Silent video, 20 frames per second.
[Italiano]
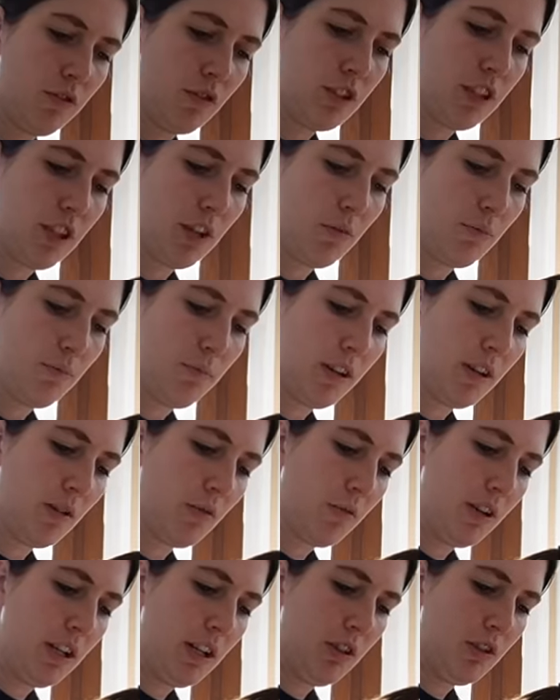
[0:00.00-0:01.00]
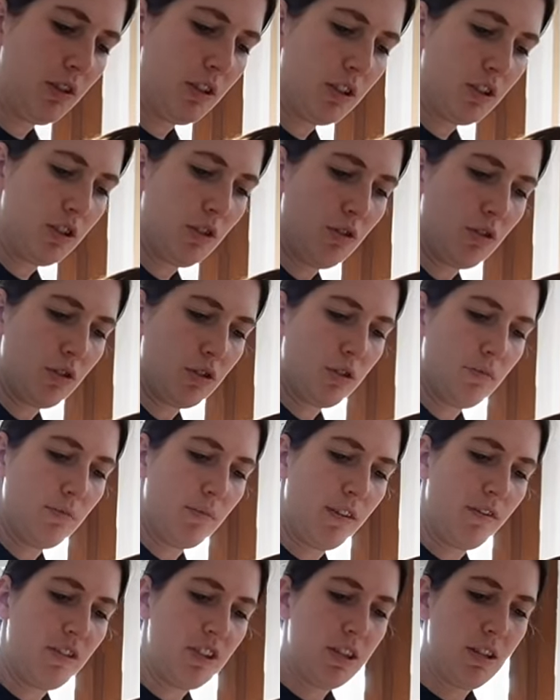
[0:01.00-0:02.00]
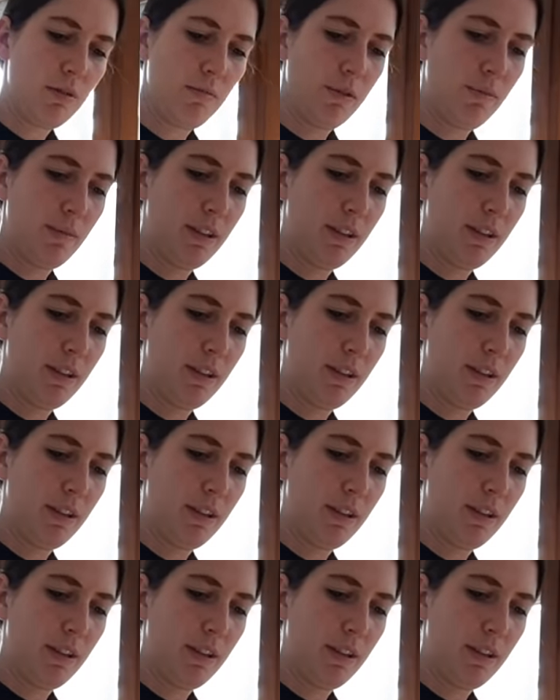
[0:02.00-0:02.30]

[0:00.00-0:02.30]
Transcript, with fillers: Forse è per quello che loro sono bravissimi a